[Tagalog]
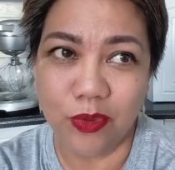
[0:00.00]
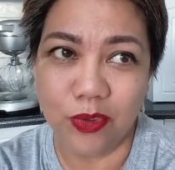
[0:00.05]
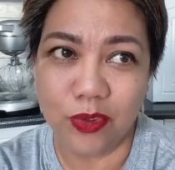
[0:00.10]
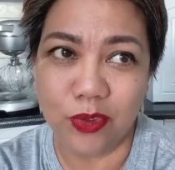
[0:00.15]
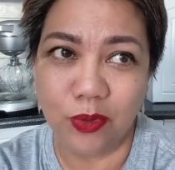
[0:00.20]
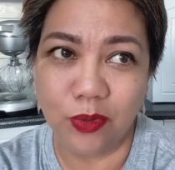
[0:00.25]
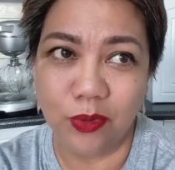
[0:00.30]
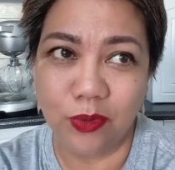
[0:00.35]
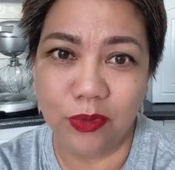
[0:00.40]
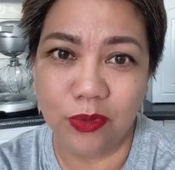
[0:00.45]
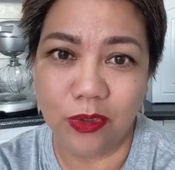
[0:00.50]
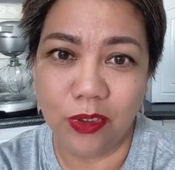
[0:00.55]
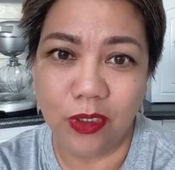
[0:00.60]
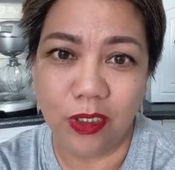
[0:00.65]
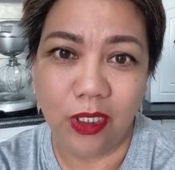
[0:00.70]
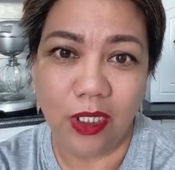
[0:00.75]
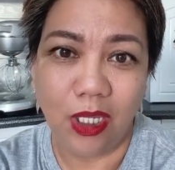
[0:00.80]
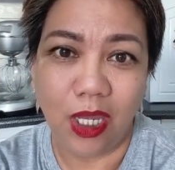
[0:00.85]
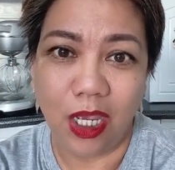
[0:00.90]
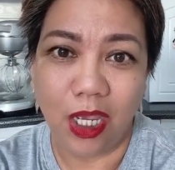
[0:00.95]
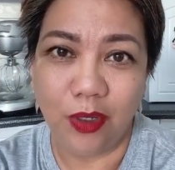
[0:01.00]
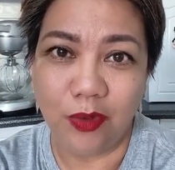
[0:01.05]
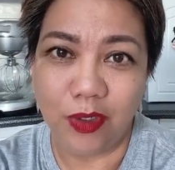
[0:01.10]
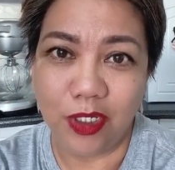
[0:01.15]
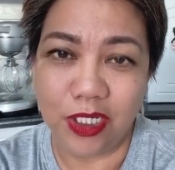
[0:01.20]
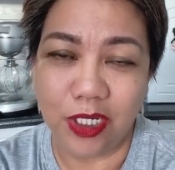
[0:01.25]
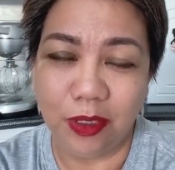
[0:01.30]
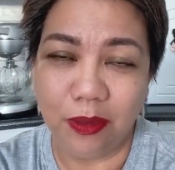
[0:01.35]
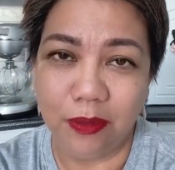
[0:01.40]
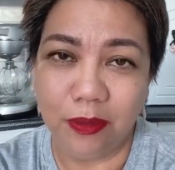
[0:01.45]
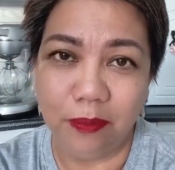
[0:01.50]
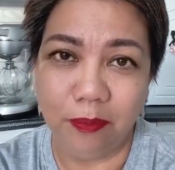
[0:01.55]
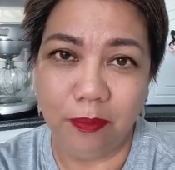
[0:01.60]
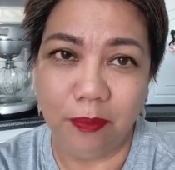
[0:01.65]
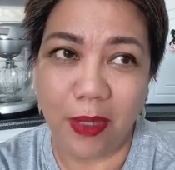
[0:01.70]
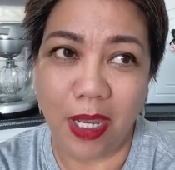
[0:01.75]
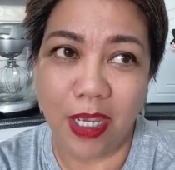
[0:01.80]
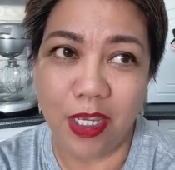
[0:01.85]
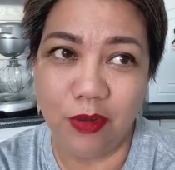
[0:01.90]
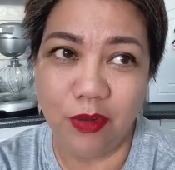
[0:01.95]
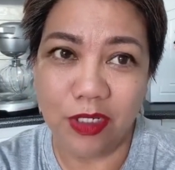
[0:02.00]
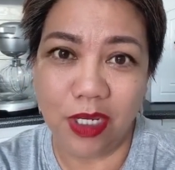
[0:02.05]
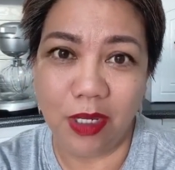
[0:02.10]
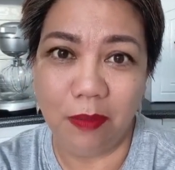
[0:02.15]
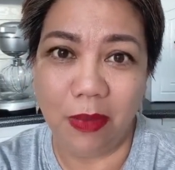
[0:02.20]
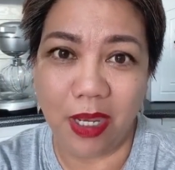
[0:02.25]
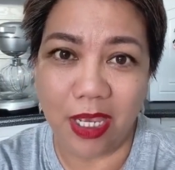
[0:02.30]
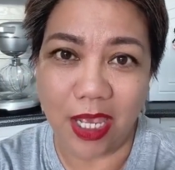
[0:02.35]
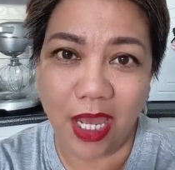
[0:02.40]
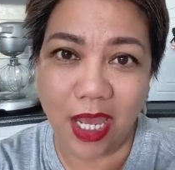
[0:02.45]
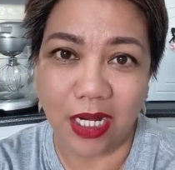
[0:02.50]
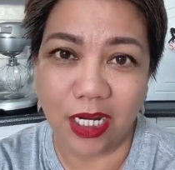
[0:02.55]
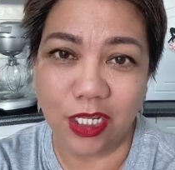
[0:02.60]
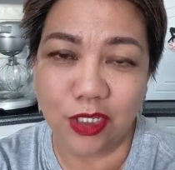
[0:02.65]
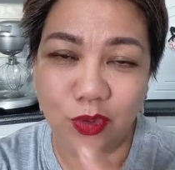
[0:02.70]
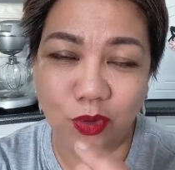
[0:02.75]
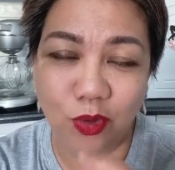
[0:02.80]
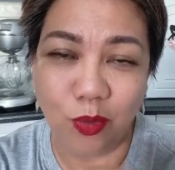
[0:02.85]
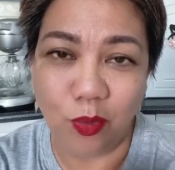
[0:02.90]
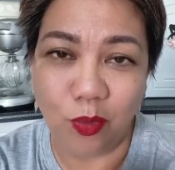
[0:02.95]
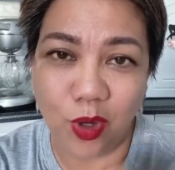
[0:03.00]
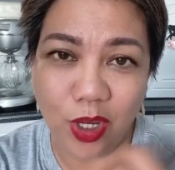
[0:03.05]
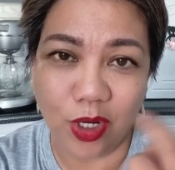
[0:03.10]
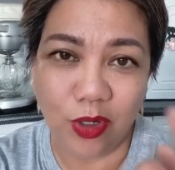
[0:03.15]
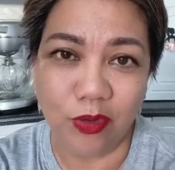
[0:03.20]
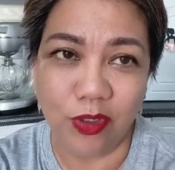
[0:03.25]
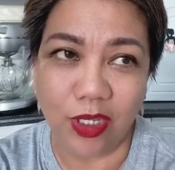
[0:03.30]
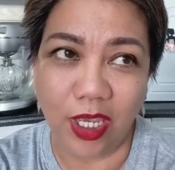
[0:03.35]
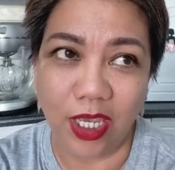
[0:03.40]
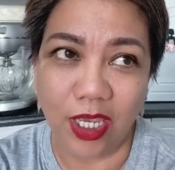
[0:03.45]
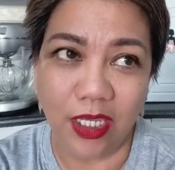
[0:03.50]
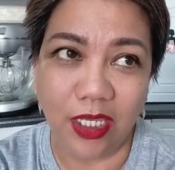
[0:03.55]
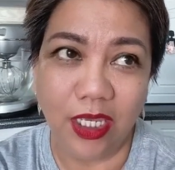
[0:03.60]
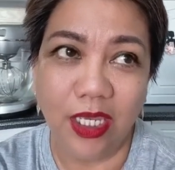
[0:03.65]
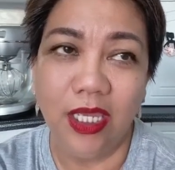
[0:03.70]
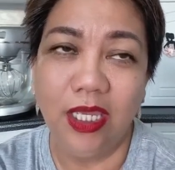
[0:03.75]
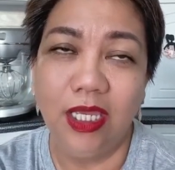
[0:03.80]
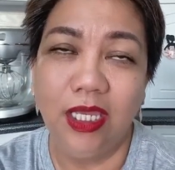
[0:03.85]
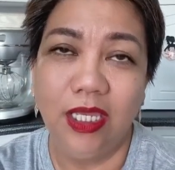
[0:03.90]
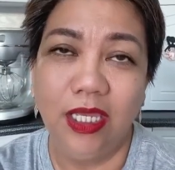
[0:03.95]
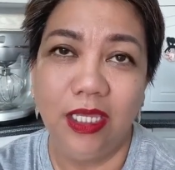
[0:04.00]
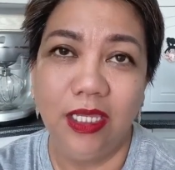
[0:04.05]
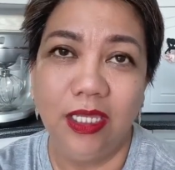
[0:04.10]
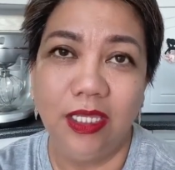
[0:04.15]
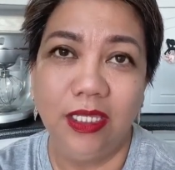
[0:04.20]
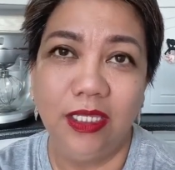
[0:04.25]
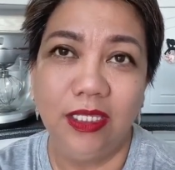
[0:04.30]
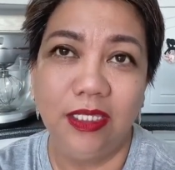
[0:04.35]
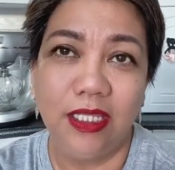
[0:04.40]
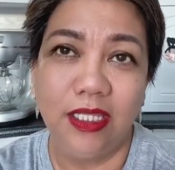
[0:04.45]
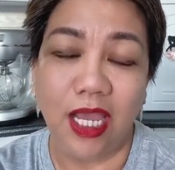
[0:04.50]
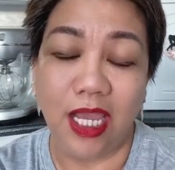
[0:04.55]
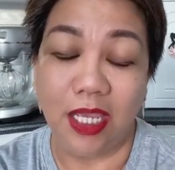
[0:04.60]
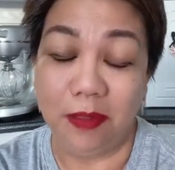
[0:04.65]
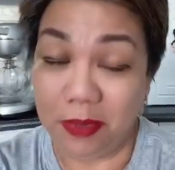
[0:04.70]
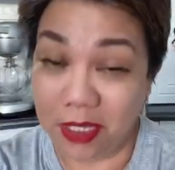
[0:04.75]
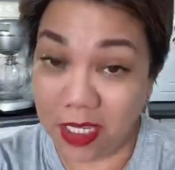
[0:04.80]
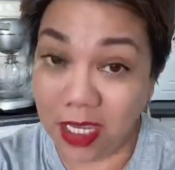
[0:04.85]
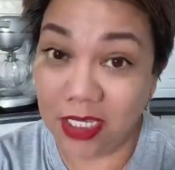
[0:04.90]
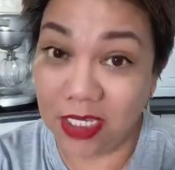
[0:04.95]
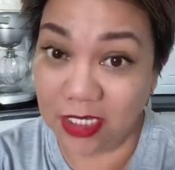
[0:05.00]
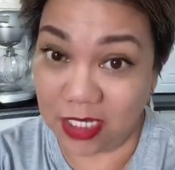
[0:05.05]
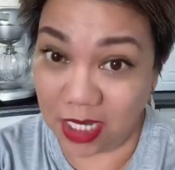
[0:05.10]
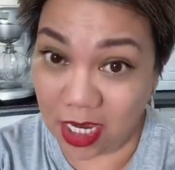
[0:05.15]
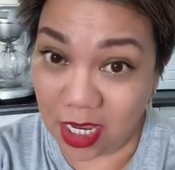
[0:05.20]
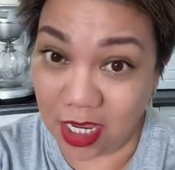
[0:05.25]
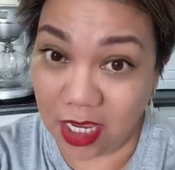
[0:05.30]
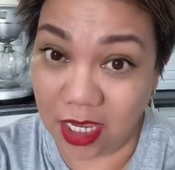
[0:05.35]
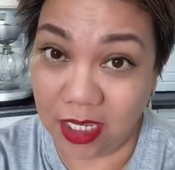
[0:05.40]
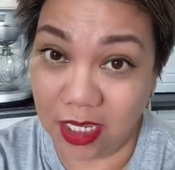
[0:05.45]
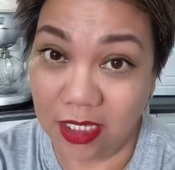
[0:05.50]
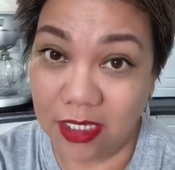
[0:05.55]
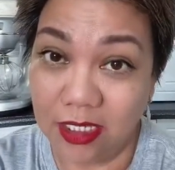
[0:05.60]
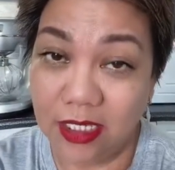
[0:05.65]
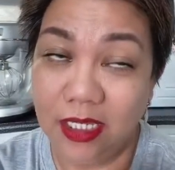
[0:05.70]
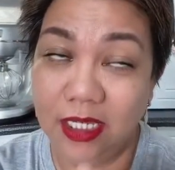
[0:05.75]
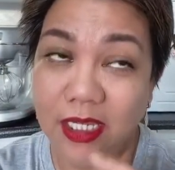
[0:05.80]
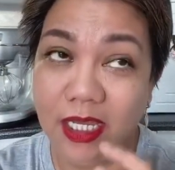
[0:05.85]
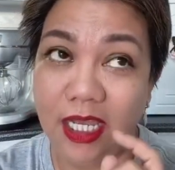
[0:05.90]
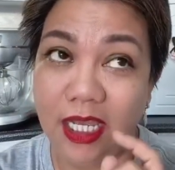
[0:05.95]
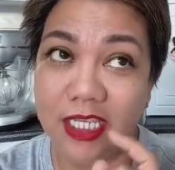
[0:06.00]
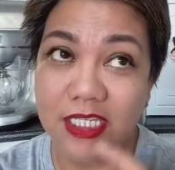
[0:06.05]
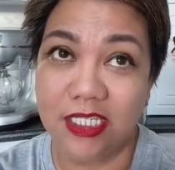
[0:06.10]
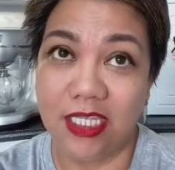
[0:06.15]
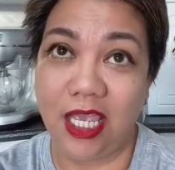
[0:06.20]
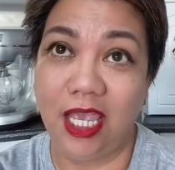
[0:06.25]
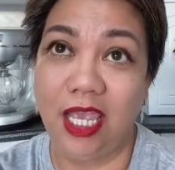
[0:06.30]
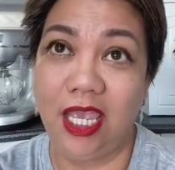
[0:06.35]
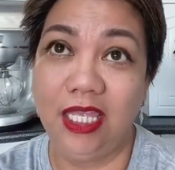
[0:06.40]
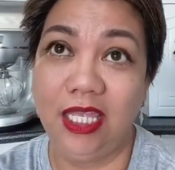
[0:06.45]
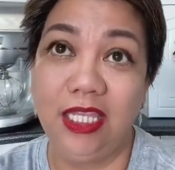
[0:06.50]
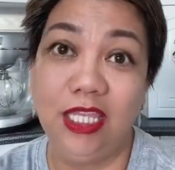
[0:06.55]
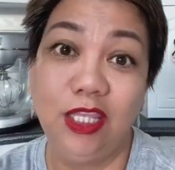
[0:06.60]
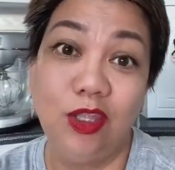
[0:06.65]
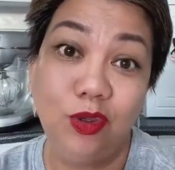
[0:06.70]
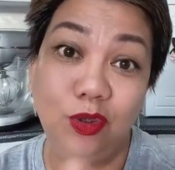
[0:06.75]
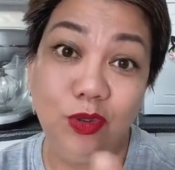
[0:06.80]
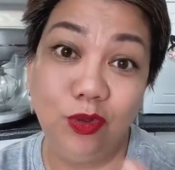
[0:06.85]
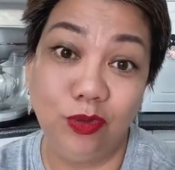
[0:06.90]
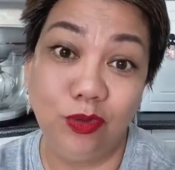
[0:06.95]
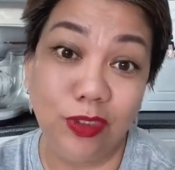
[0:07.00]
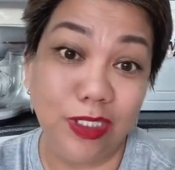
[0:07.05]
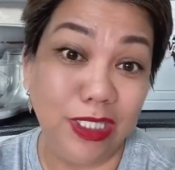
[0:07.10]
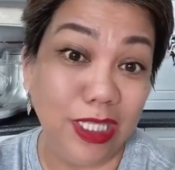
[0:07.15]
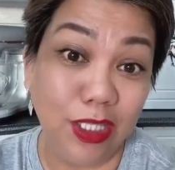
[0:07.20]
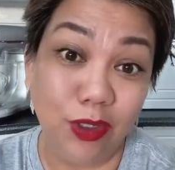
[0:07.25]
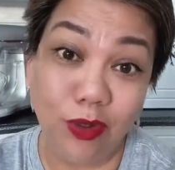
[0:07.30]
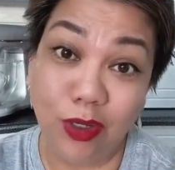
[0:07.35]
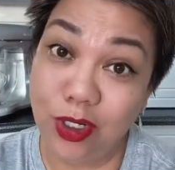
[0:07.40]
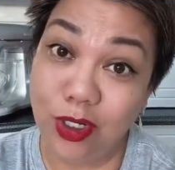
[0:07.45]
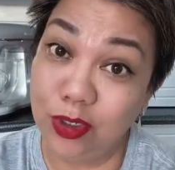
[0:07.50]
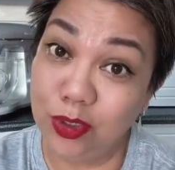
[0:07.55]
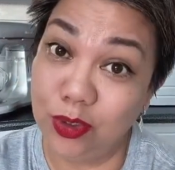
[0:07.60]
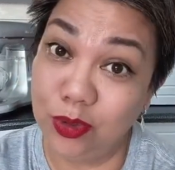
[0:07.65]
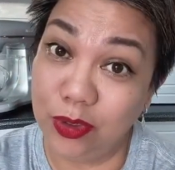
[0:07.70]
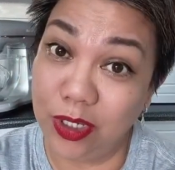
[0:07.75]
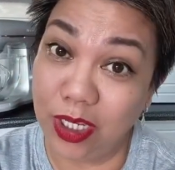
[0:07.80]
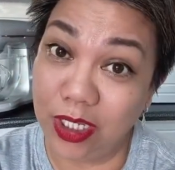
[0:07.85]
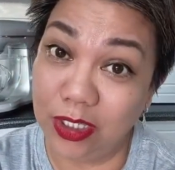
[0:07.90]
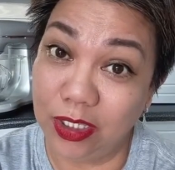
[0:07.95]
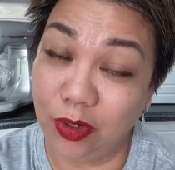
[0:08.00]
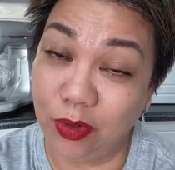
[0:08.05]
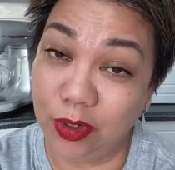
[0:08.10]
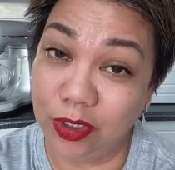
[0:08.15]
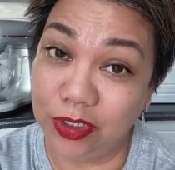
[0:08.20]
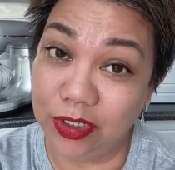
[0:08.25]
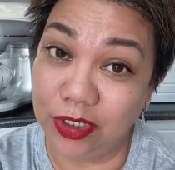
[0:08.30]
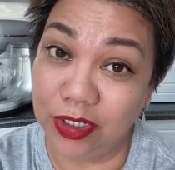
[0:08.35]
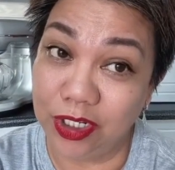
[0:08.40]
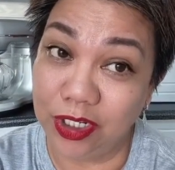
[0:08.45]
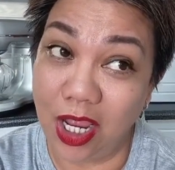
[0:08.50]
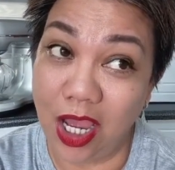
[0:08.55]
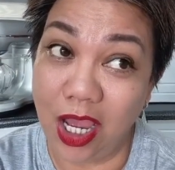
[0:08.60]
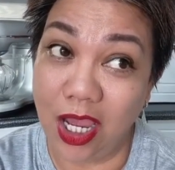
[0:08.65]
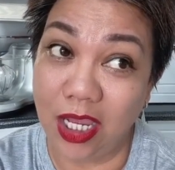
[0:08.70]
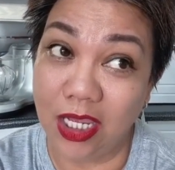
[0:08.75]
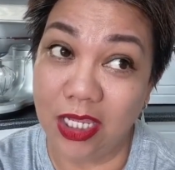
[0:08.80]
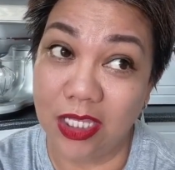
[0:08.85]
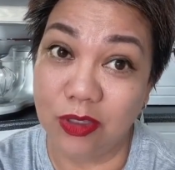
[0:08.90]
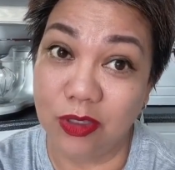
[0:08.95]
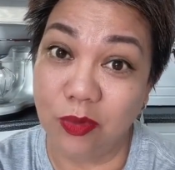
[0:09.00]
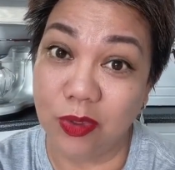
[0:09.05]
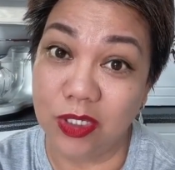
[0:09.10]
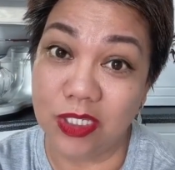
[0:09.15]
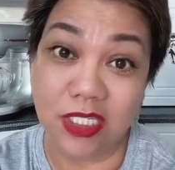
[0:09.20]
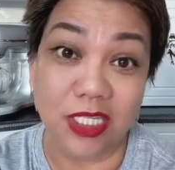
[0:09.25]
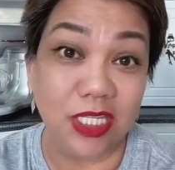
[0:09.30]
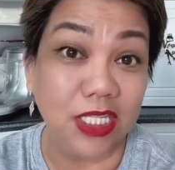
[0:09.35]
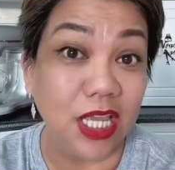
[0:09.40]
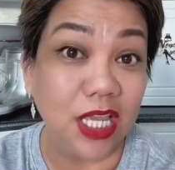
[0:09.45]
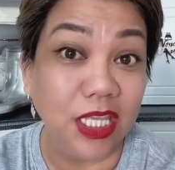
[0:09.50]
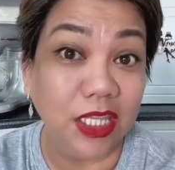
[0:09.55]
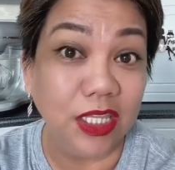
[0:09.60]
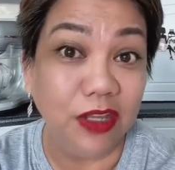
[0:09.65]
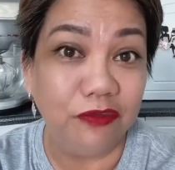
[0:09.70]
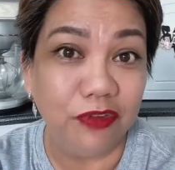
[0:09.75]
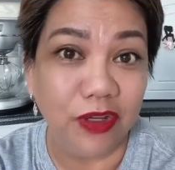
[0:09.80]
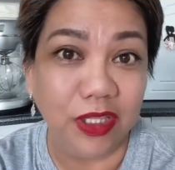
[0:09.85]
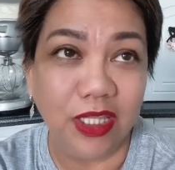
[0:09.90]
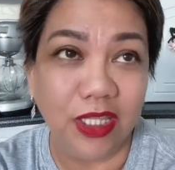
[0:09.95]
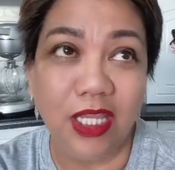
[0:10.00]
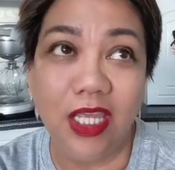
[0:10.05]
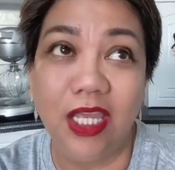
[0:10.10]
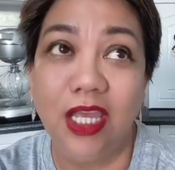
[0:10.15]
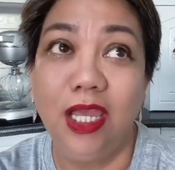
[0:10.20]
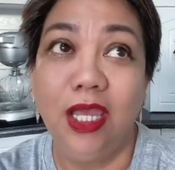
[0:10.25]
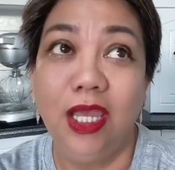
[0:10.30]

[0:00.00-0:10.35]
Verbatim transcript: So, ayaw na niyang, ayaw niyang bayaran yung kumuha ng cake na kaibigan niya kasi hindi daw yung hindi daw ganun yung cake na order niya. It was designed differently.